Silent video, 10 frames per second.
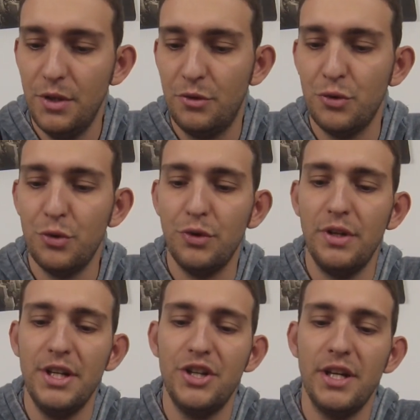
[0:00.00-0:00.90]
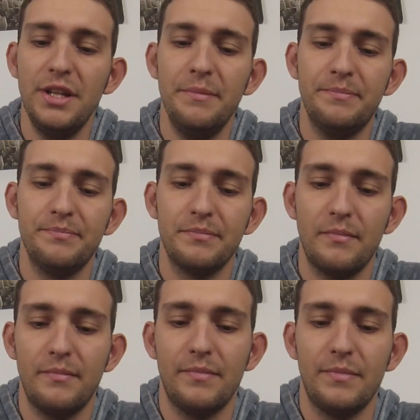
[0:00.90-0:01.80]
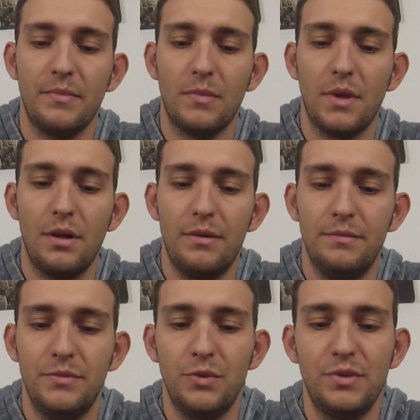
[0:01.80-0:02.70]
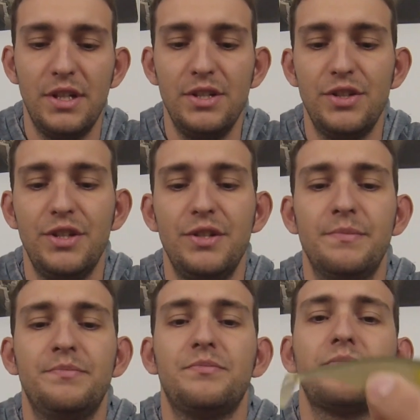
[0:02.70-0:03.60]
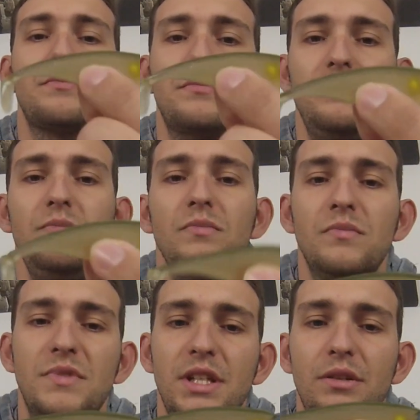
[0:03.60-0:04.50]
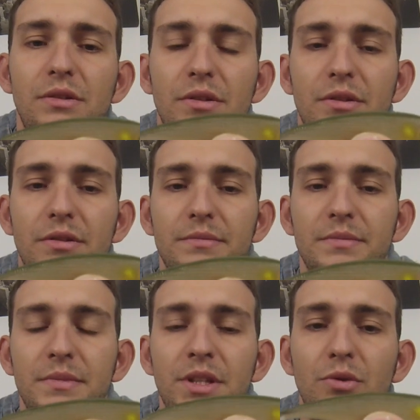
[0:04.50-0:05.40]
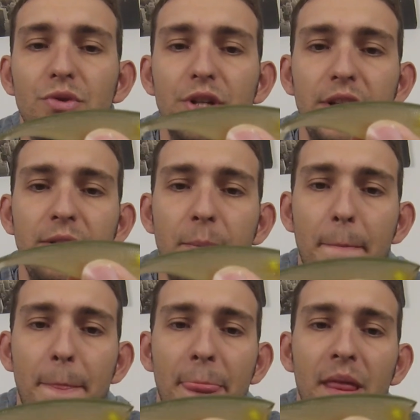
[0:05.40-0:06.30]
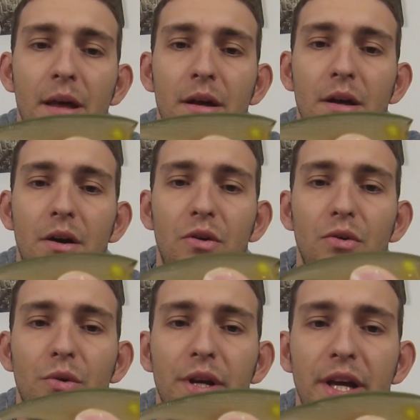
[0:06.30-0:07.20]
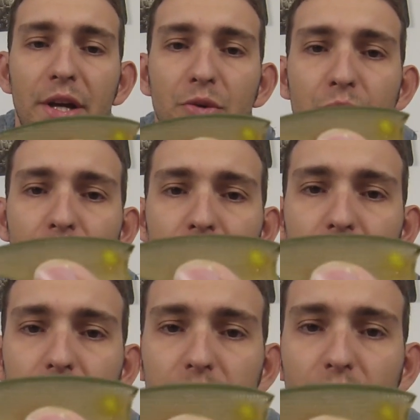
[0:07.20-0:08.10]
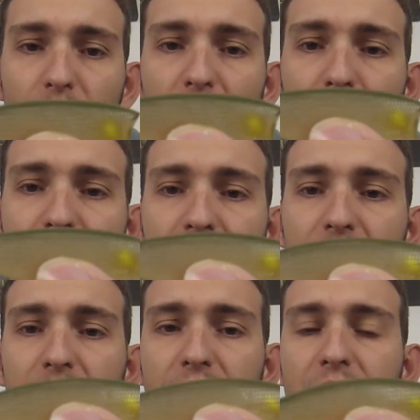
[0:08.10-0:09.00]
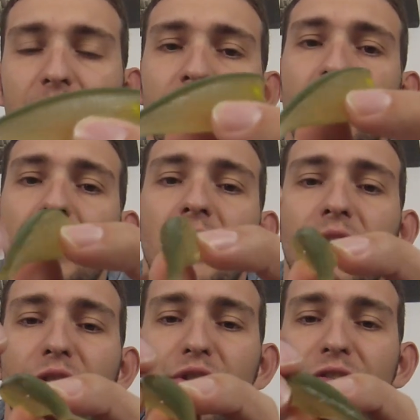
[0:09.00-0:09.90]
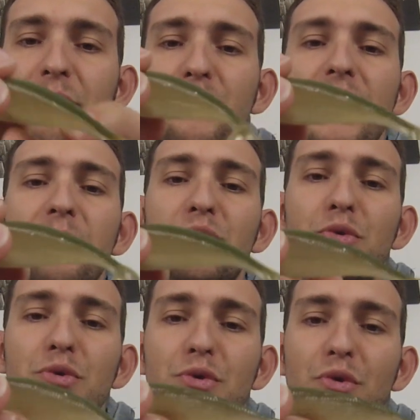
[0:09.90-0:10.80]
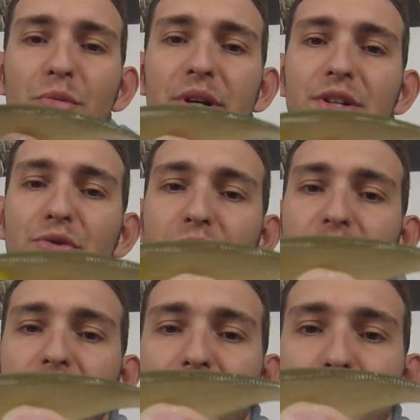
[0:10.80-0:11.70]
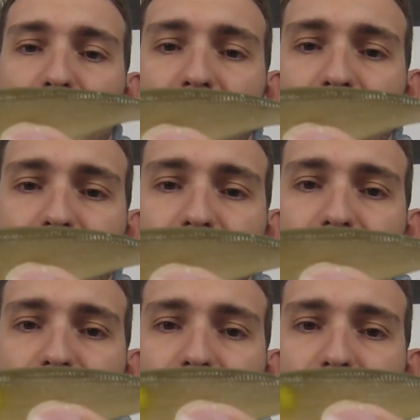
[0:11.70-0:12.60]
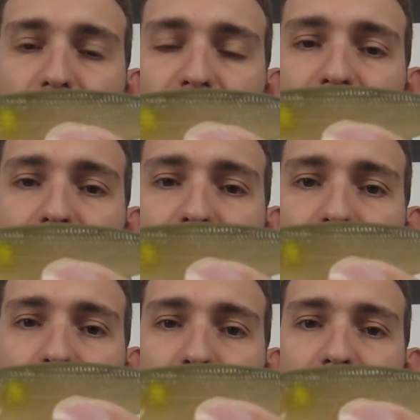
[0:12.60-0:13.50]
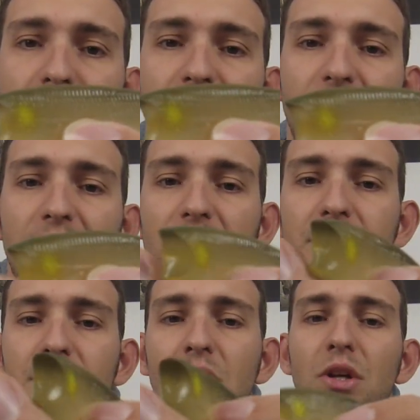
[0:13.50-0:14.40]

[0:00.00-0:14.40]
Toujours dans les chades Donc ça, j'ai c'est le euh, Nitrochan en coloris AU. Donc là aussi, c'est. Quand j'avais plus d'absolution, ben, j'utilisais celui-là avec des têtes plombées de 5 grammes.